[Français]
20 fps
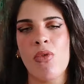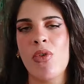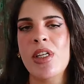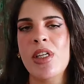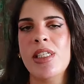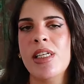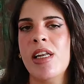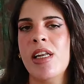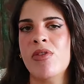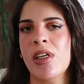En
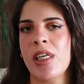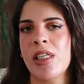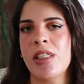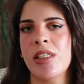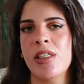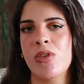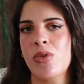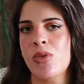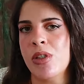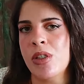fait la
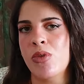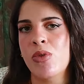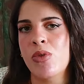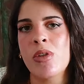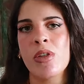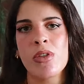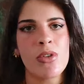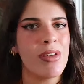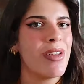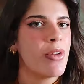vérité se situe
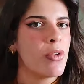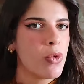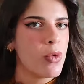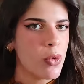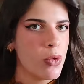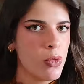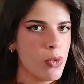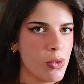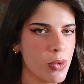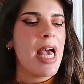dans un
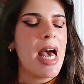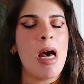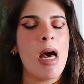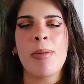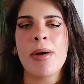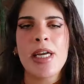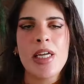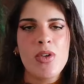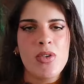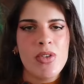entre-deux.
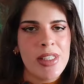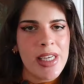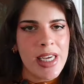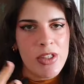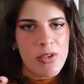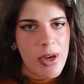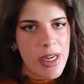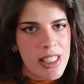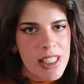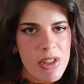Après le
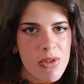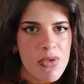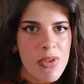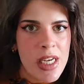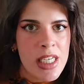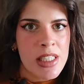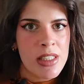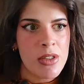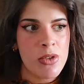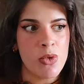territoire était
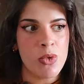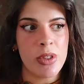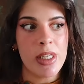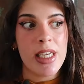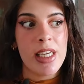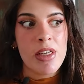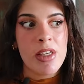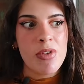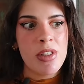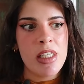vaste donc
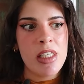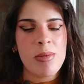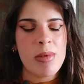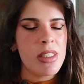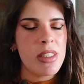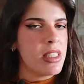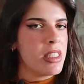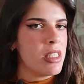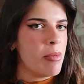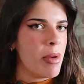évidemment
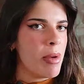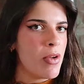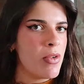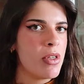c'était pas